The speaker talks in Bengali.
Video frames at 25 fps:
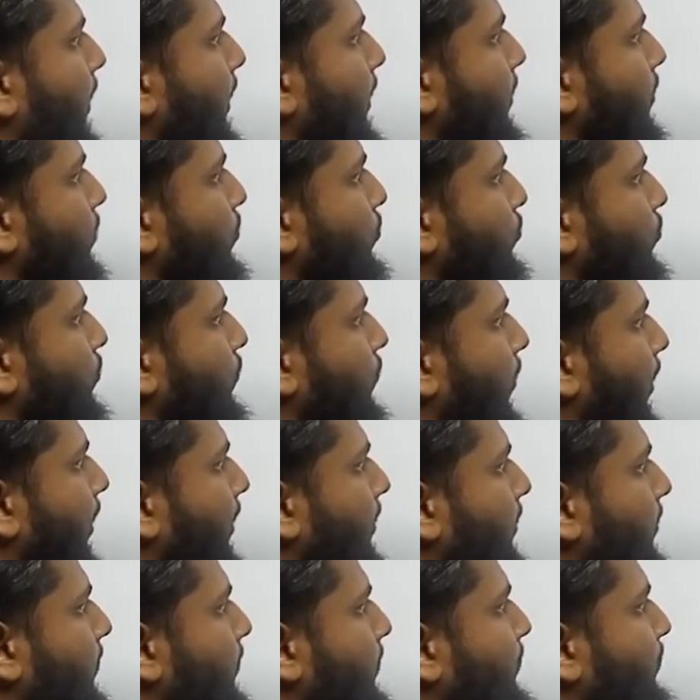এই রুট
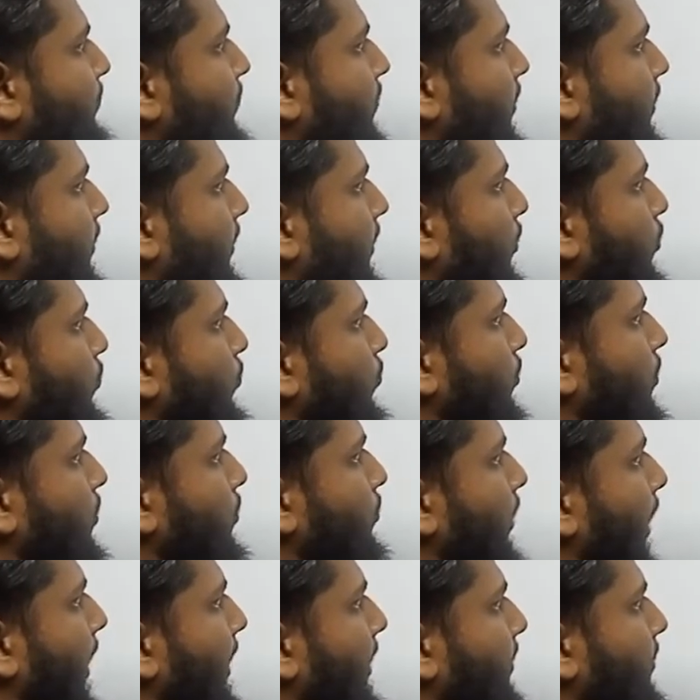ফাইভ এর উপর
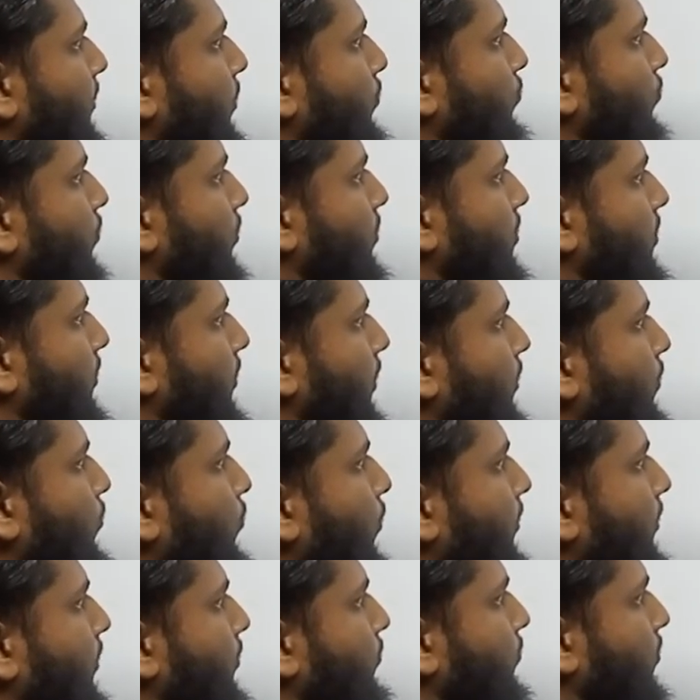কিন্তু আরেকটা রুট আছে তাহলে
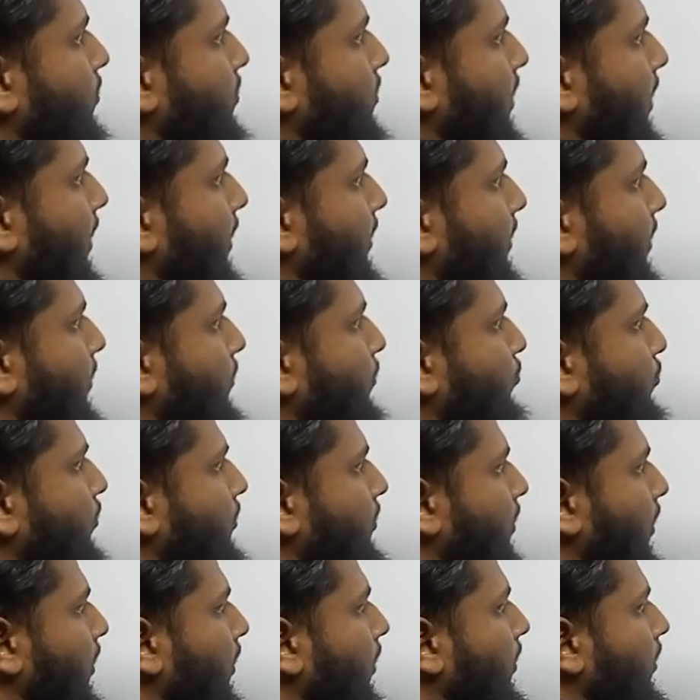কয়টা রুট আছে একটা
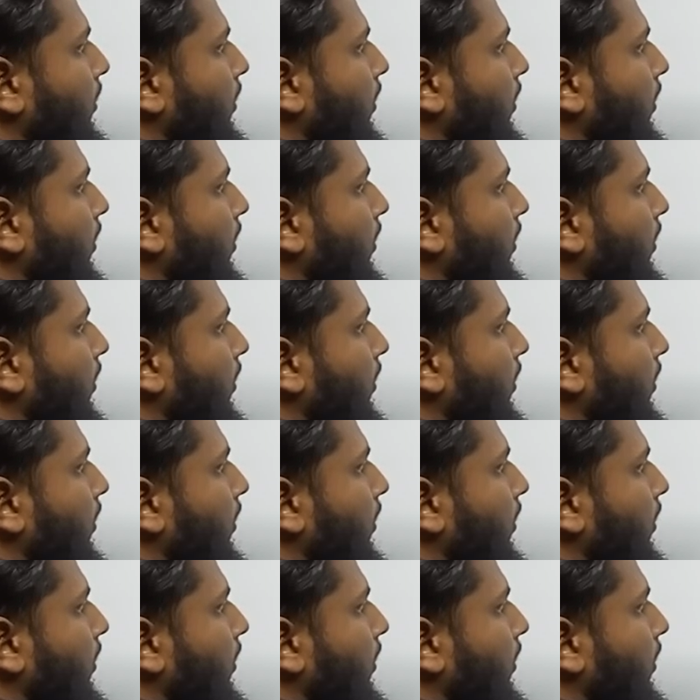দুইটা